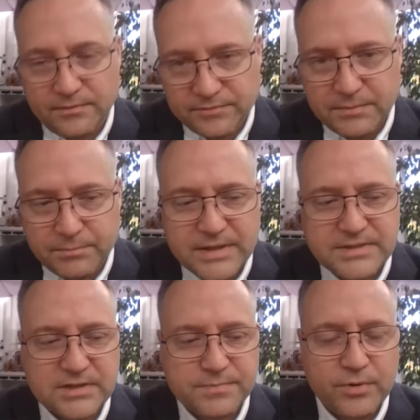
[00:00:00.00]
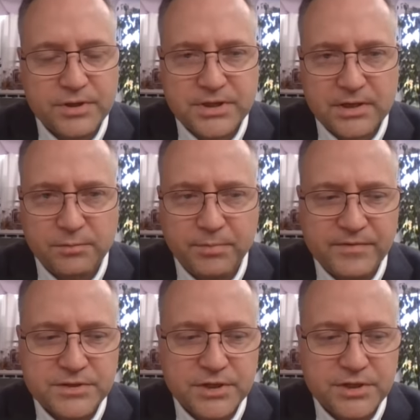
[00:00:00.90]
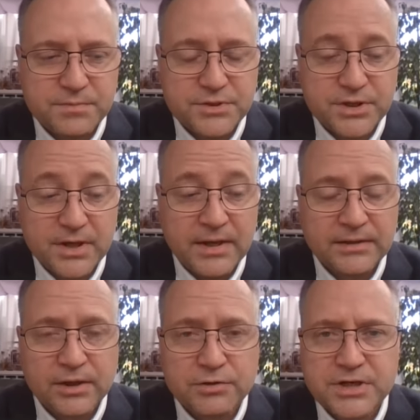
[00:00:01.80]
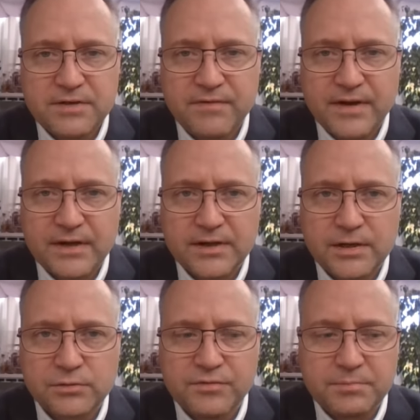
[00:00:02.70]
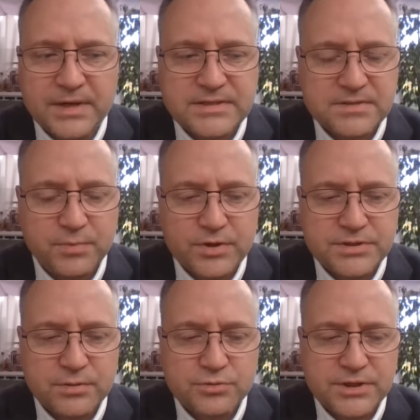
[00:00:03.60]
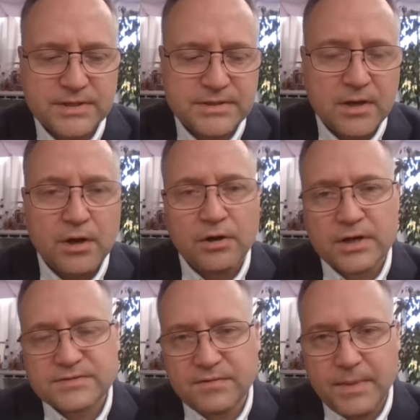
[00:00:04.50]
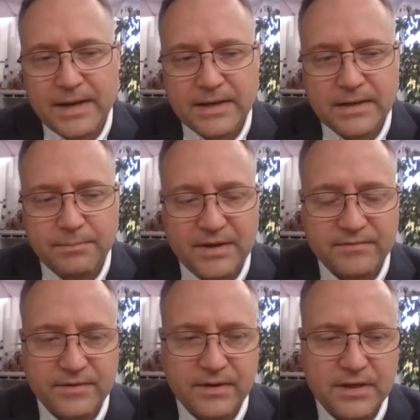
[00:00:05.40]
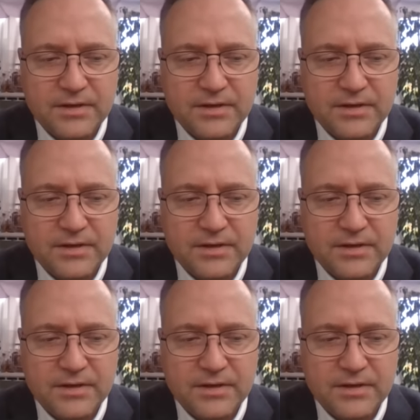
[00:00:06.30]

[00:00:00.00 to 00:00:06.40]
w tym presja społeczna, a to powiedzieliśmy, że te oczekiwania klientów i presja społeczna już jest, oraz wymagania prawne.